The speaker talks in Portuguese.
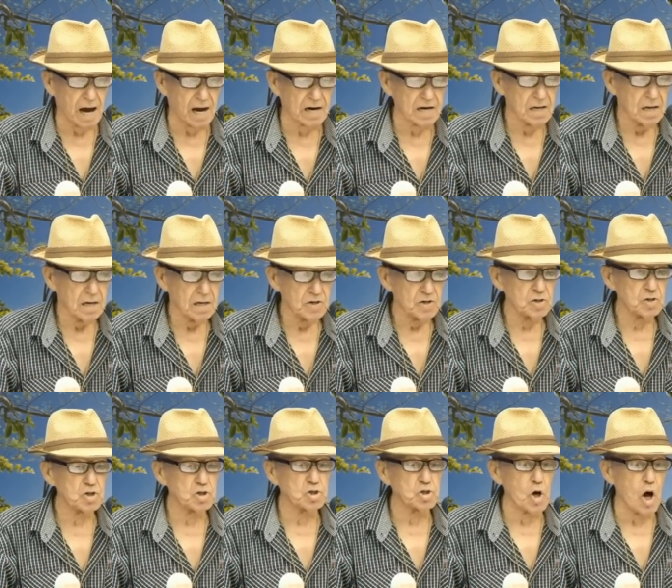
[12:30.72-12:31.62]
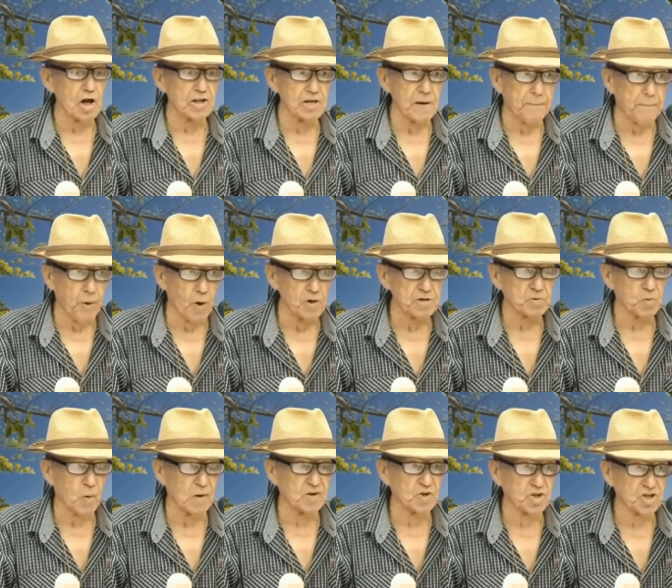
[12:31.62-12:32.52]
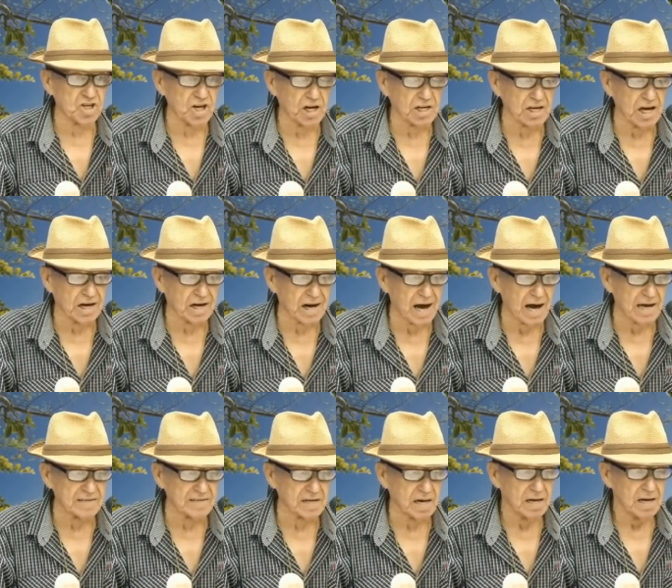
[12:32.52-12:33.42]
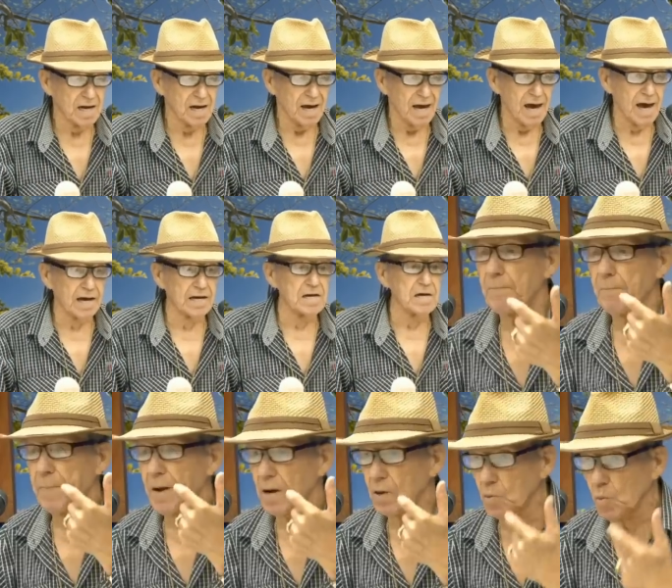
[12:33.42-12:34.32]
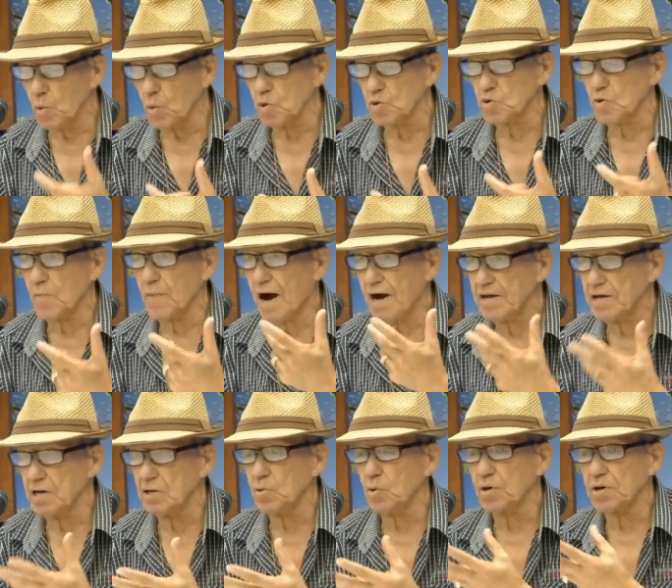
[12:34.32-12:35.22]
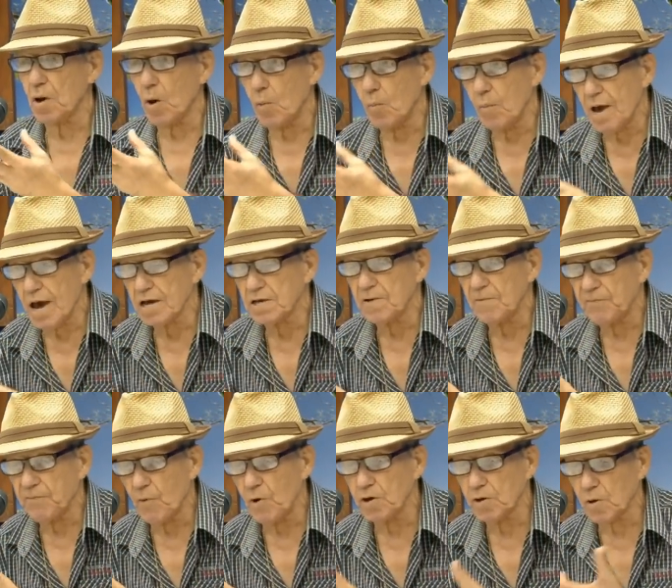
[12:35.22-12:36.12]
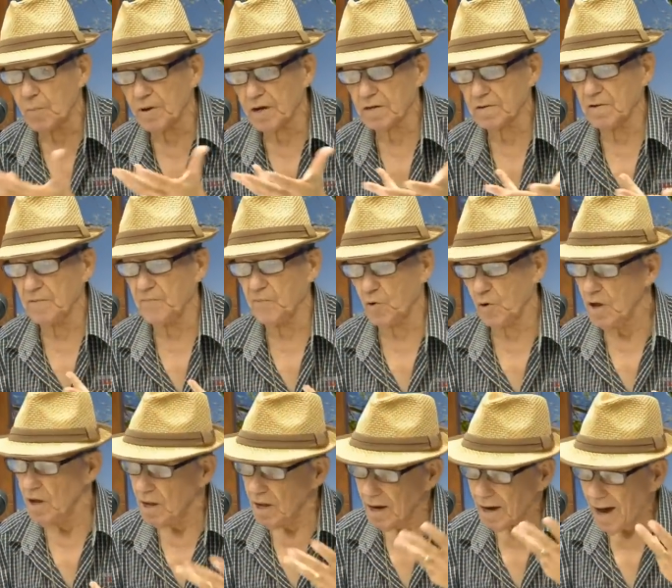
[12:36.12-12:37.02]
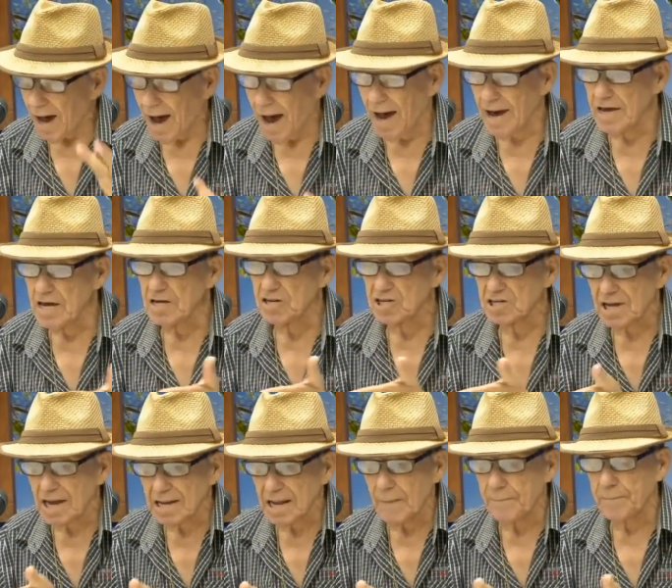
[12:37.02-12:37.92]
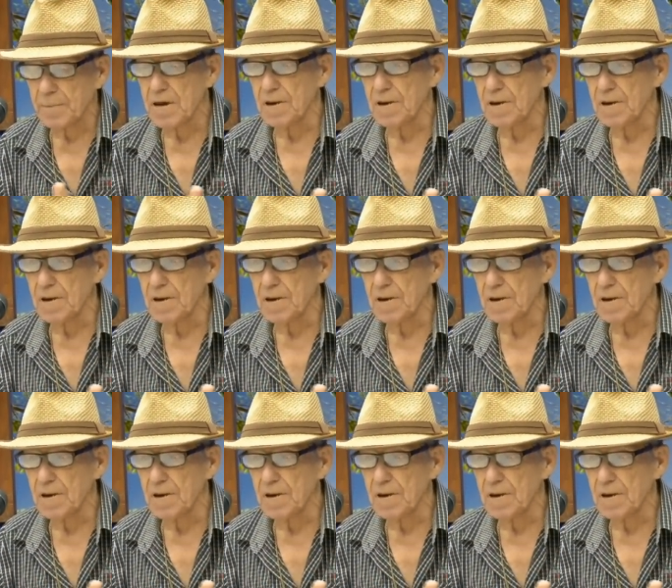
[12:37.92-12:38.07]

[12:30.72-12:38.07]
só depois, quando chega em casa, é que pergunta o marido como é que foi, como é que não foi. Aí está na Bíblia.